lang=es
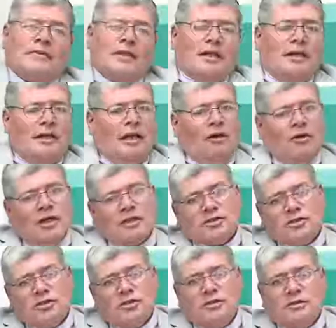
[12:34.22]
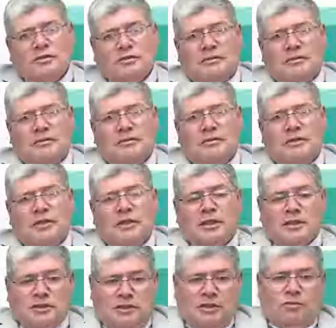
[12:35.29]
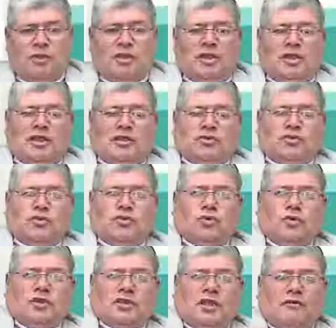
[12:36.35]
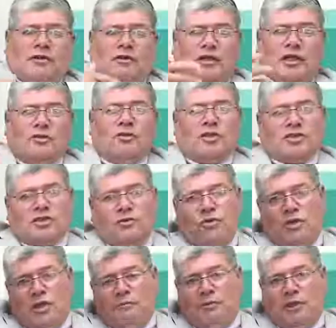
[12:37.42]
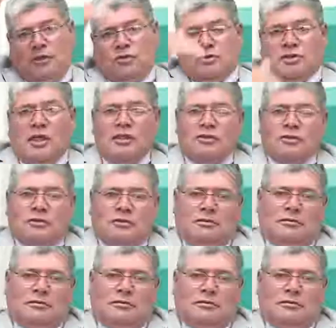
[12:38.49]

la oración. Recuerde, Jesús estaba orando y recibió el Espíritu Santo.